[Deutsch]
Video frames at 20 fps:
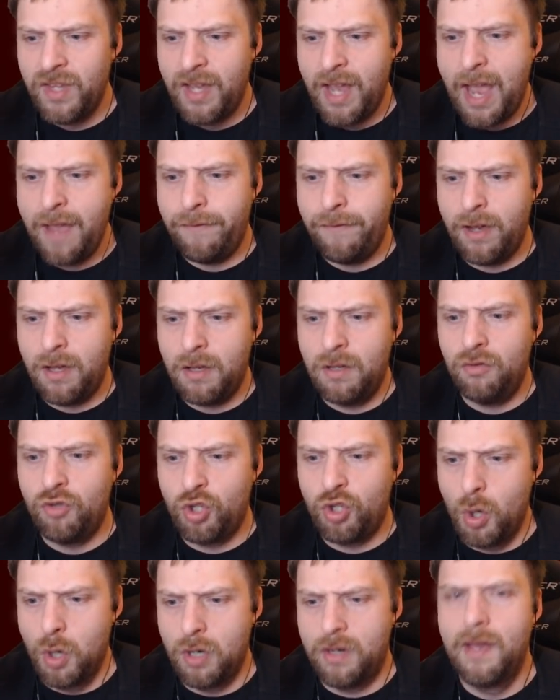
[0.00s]
Einfach ein
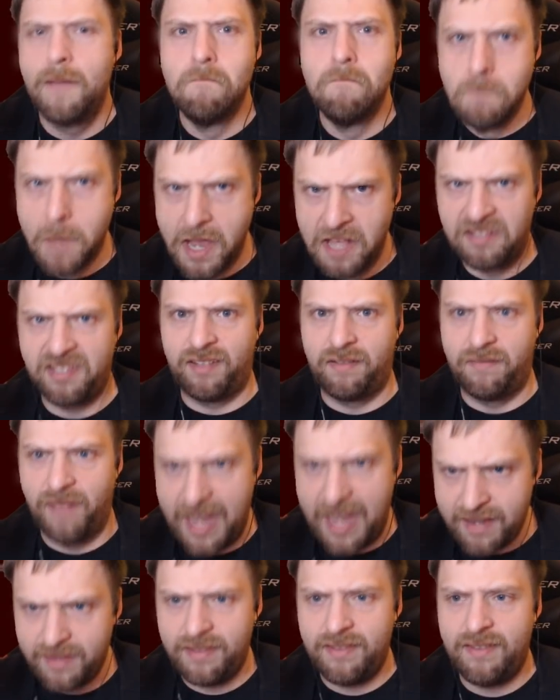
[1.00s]
Stück Mist,
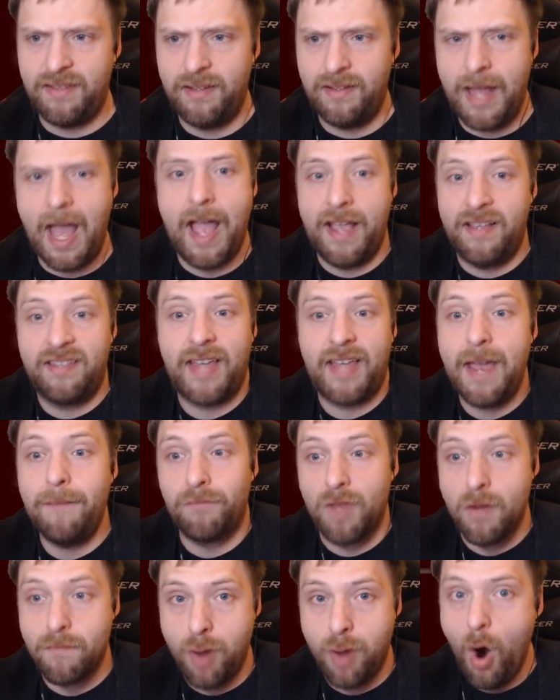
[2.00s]
weißt? Ja, Escape
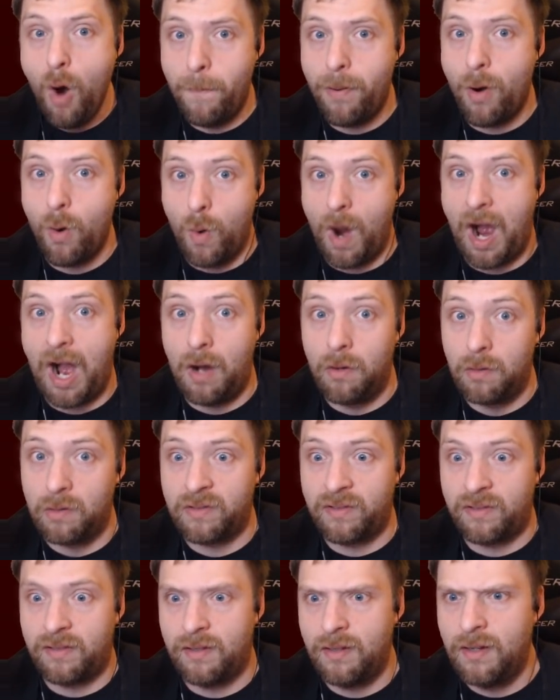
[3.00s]
the Poo Poo
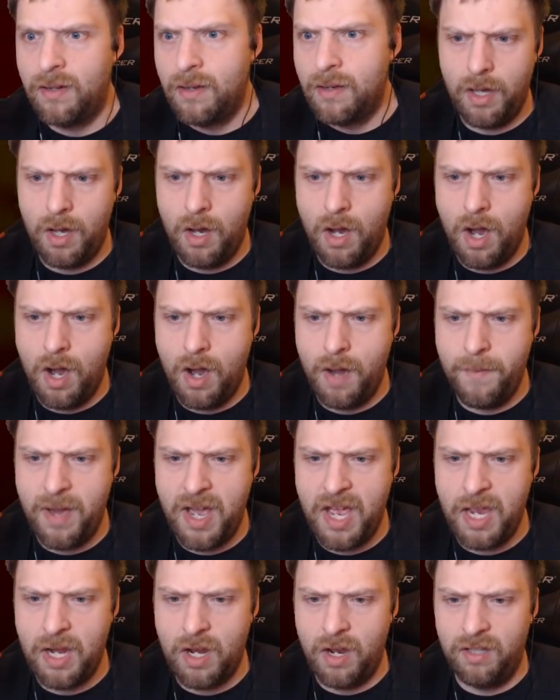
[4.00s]
House. Oh
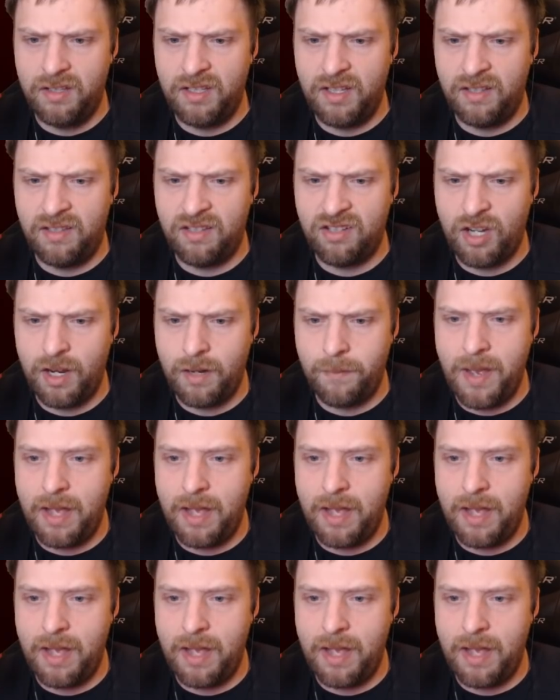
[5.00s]
mein Gott, jetzt steckt